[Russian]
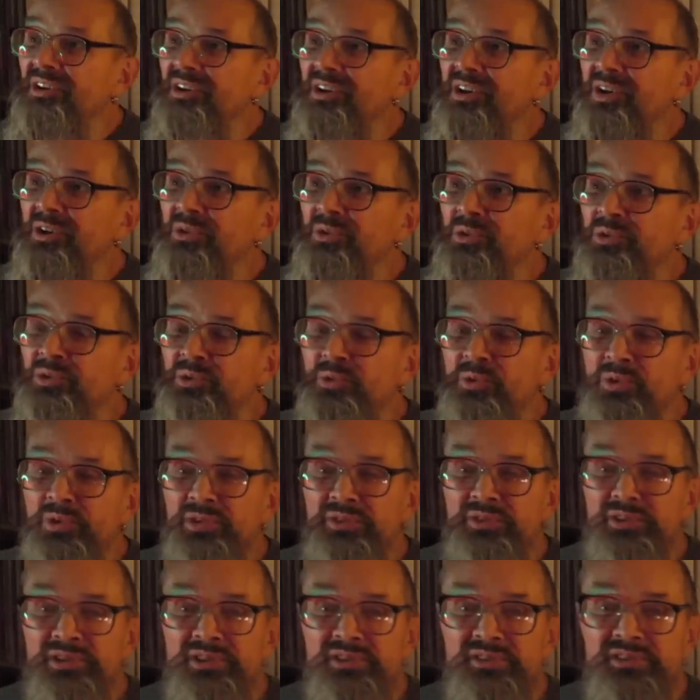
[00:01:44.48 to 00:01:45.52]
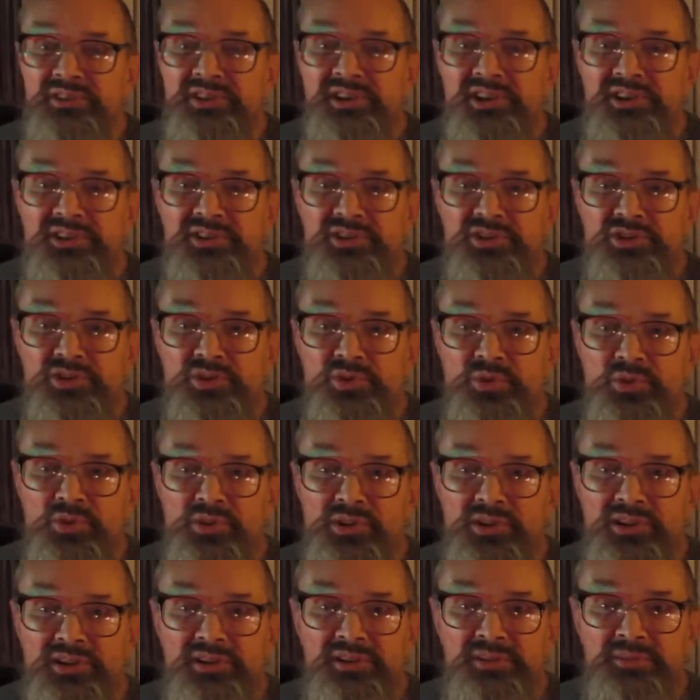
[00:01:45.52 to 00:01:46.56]
какой-то уровень средней
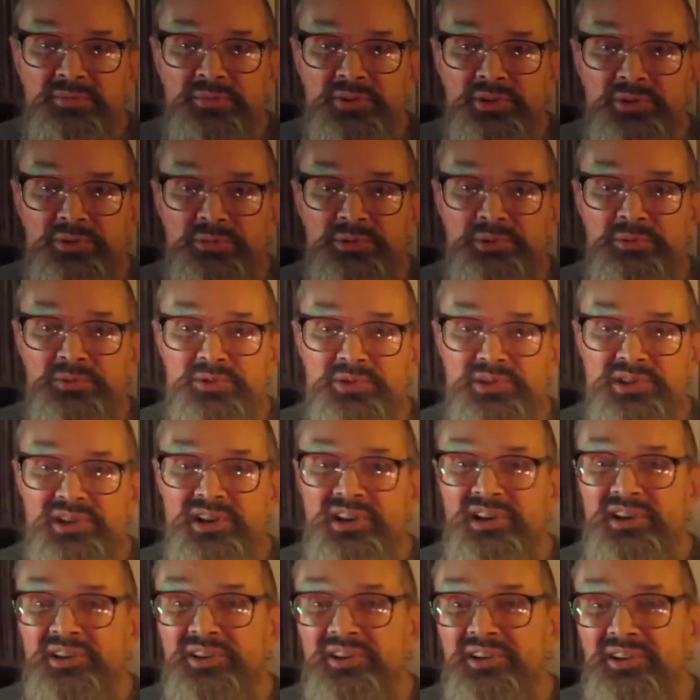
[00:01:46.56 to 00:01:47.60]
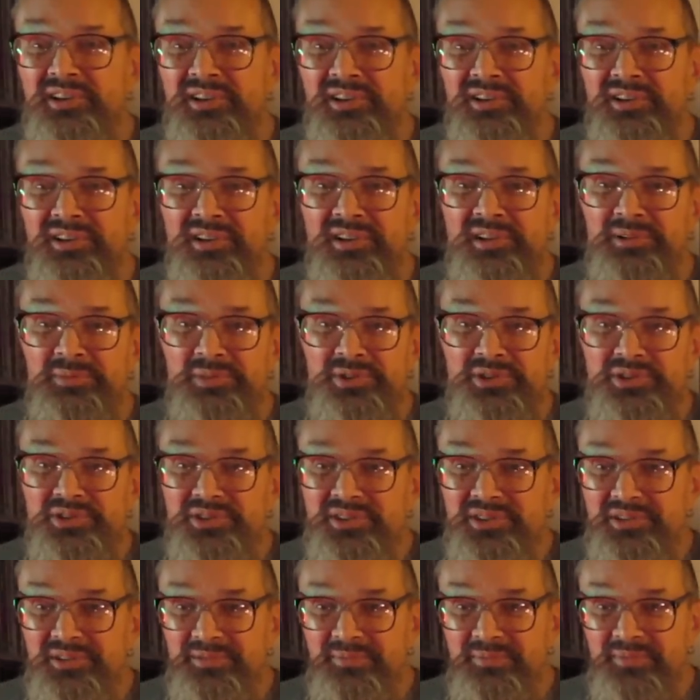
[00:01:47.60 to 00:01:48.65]
школы, причем не музыкальный, а
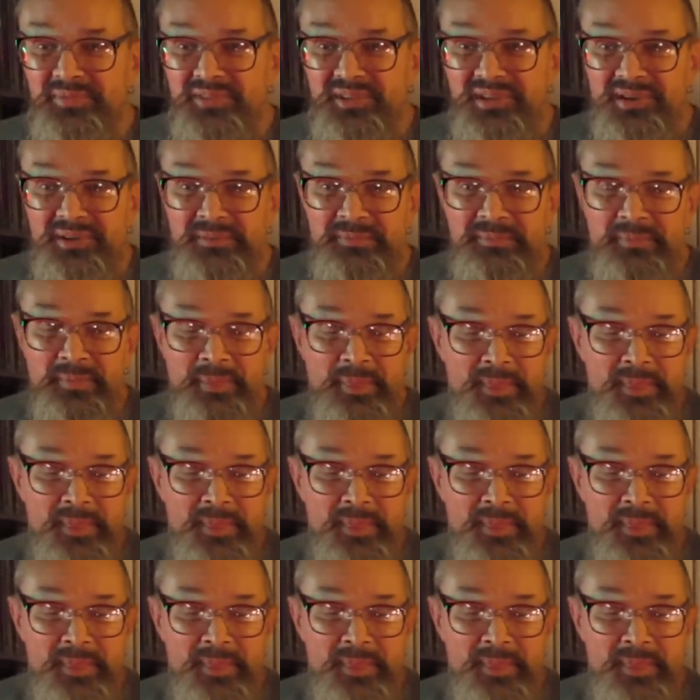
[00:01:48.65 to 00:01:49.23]
обычный, да,